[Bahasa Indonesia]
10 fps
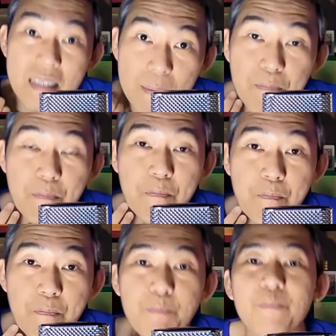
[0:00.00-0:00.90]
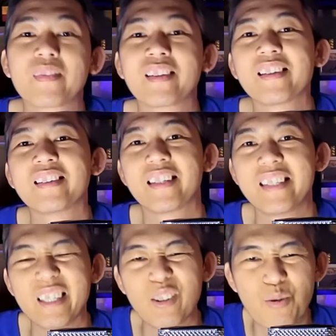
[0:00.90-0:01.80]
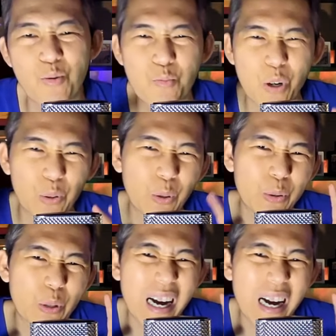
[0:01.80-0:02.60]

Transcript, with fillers: jam. Jadi, itu buat gue tuh